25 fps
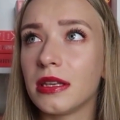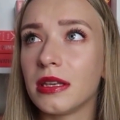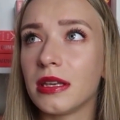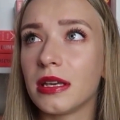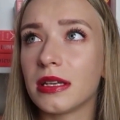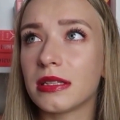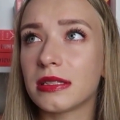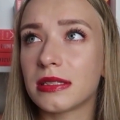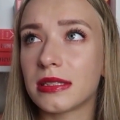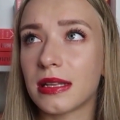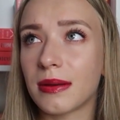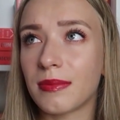I
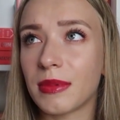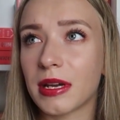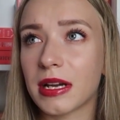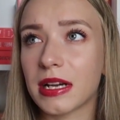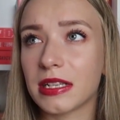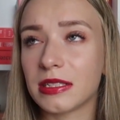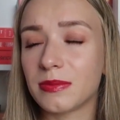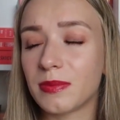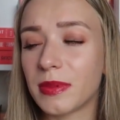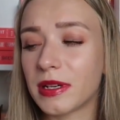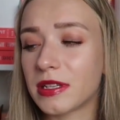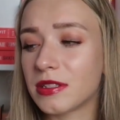jest tam
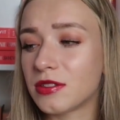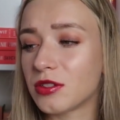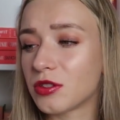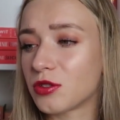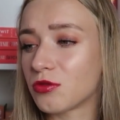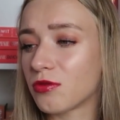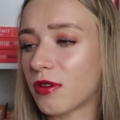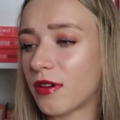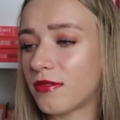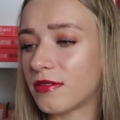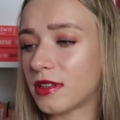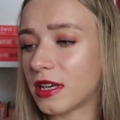jakaś
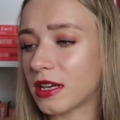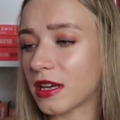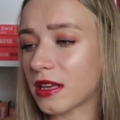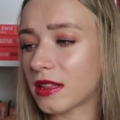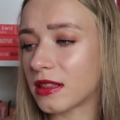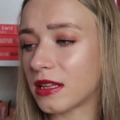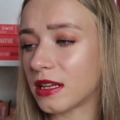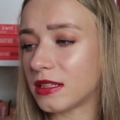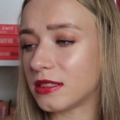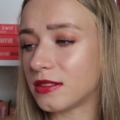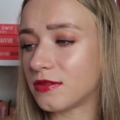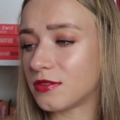bardzo sławna
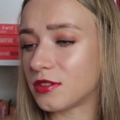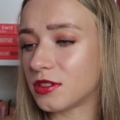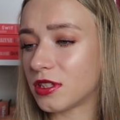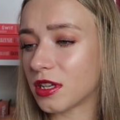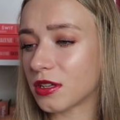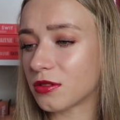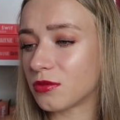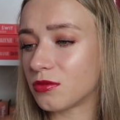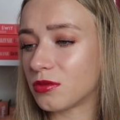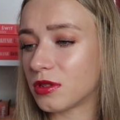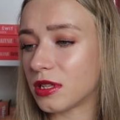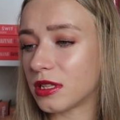jedna
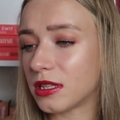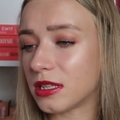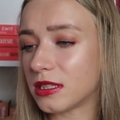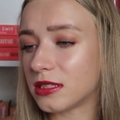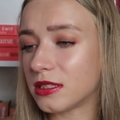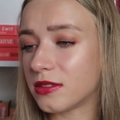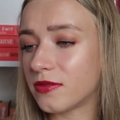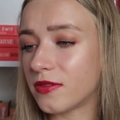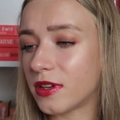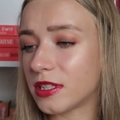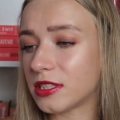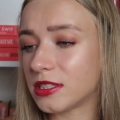dziewczyna, która
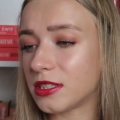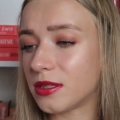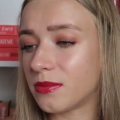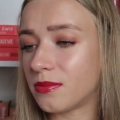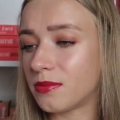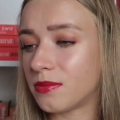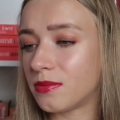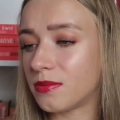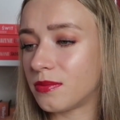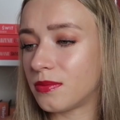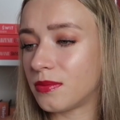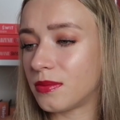nazywa
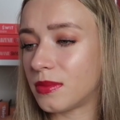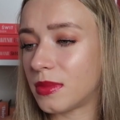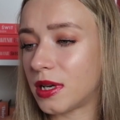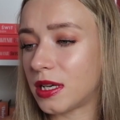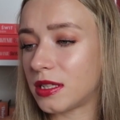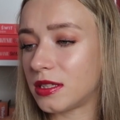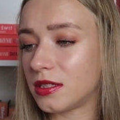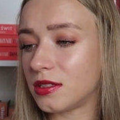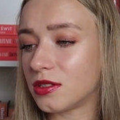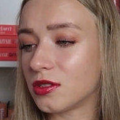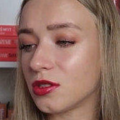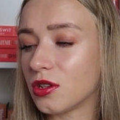się
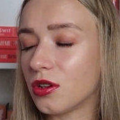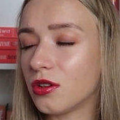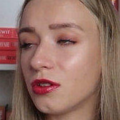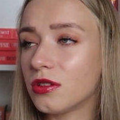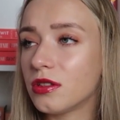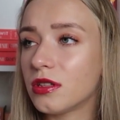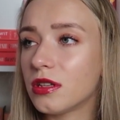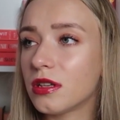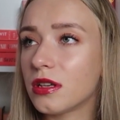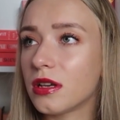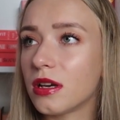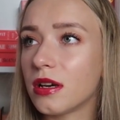
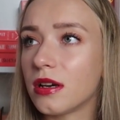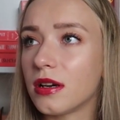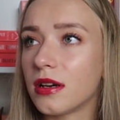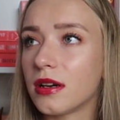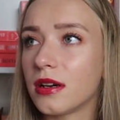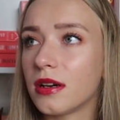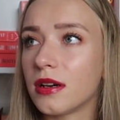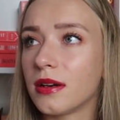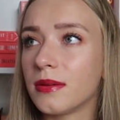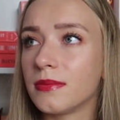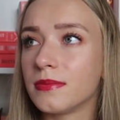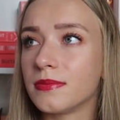Madison.
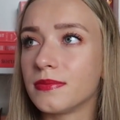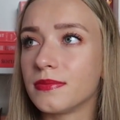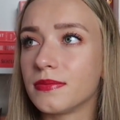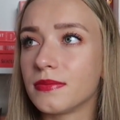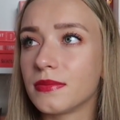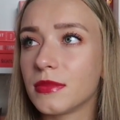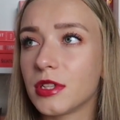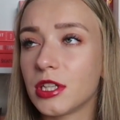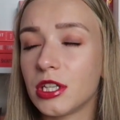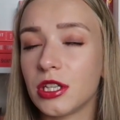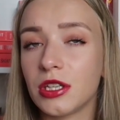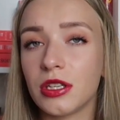
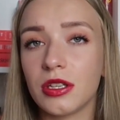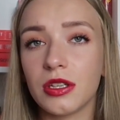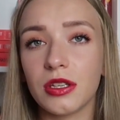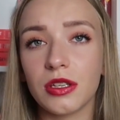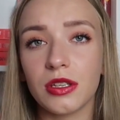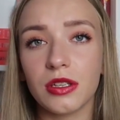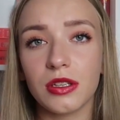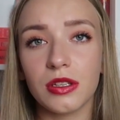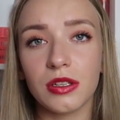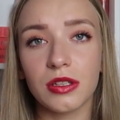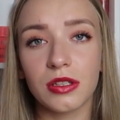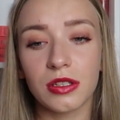Um,
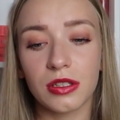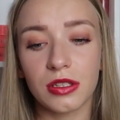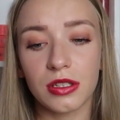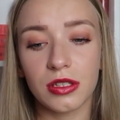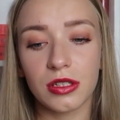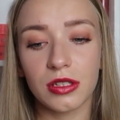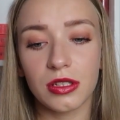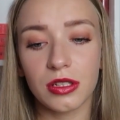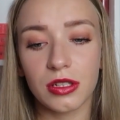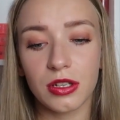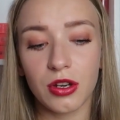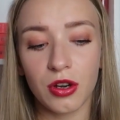I
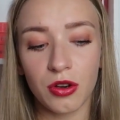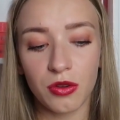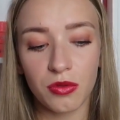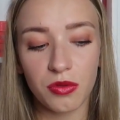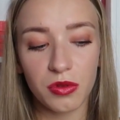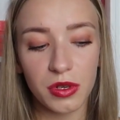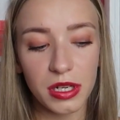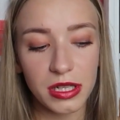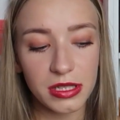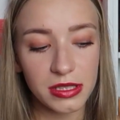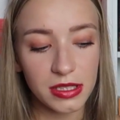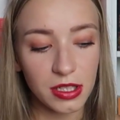gdy
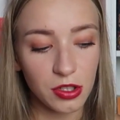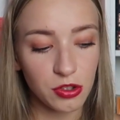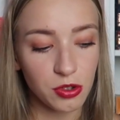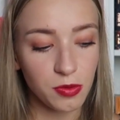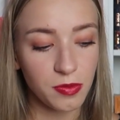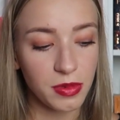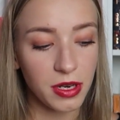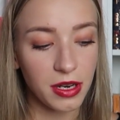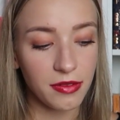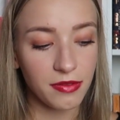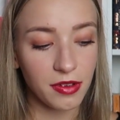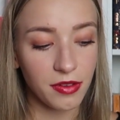konkurencja
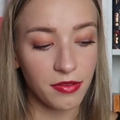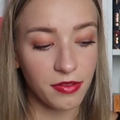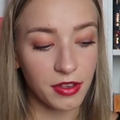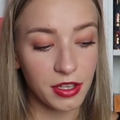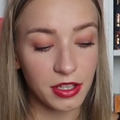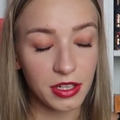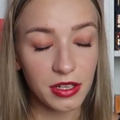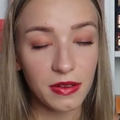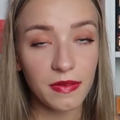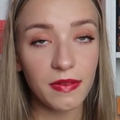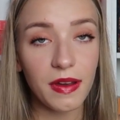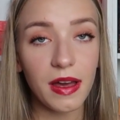już prawie
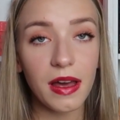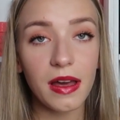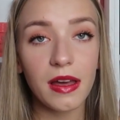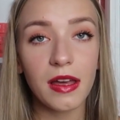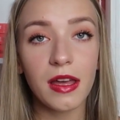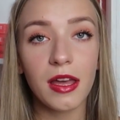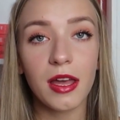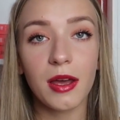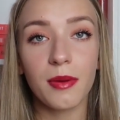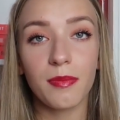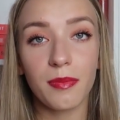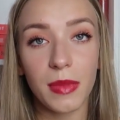wygrywa,
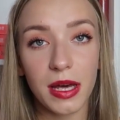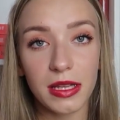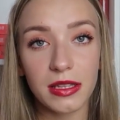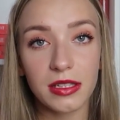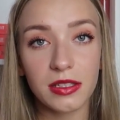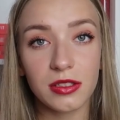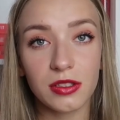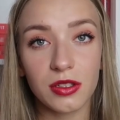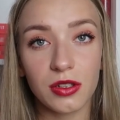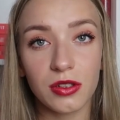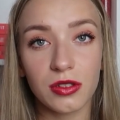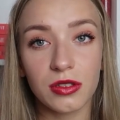
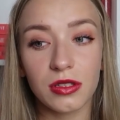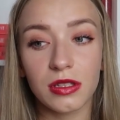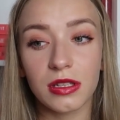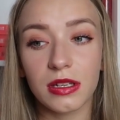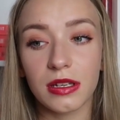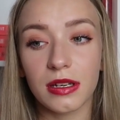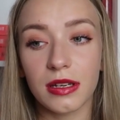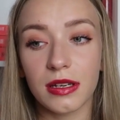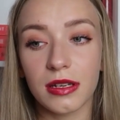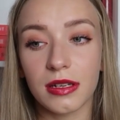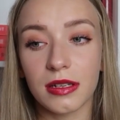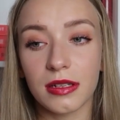
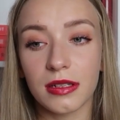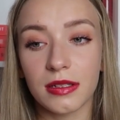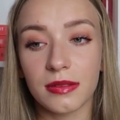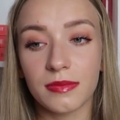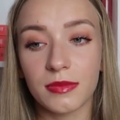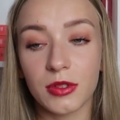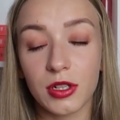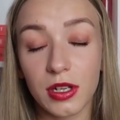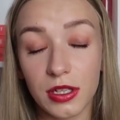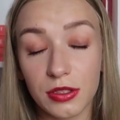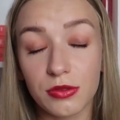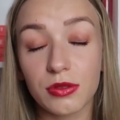Madison,
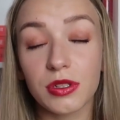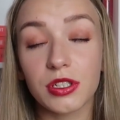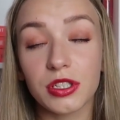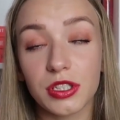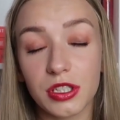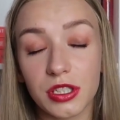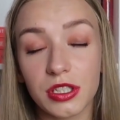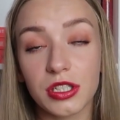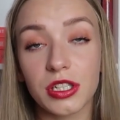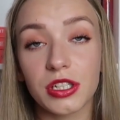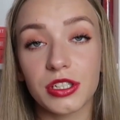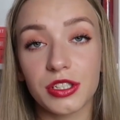um, okazuje
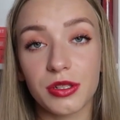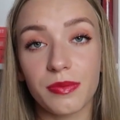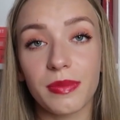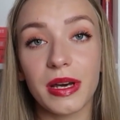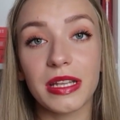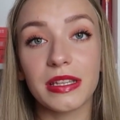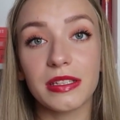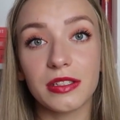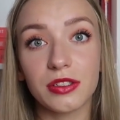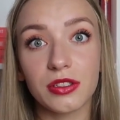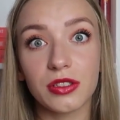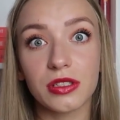się, że
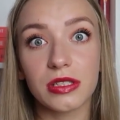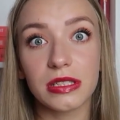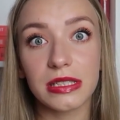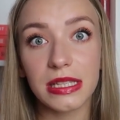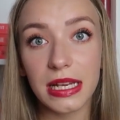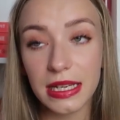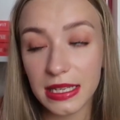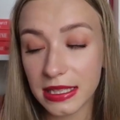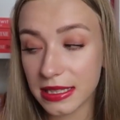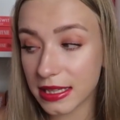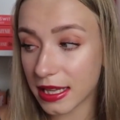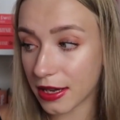Madison
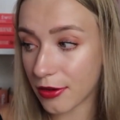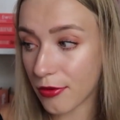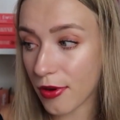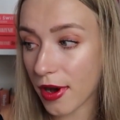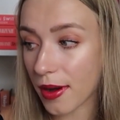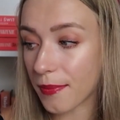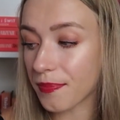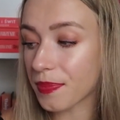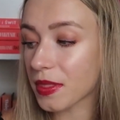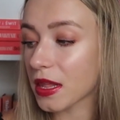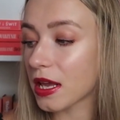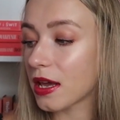
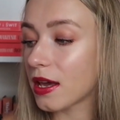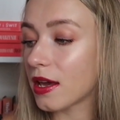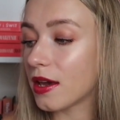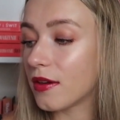zaginęła.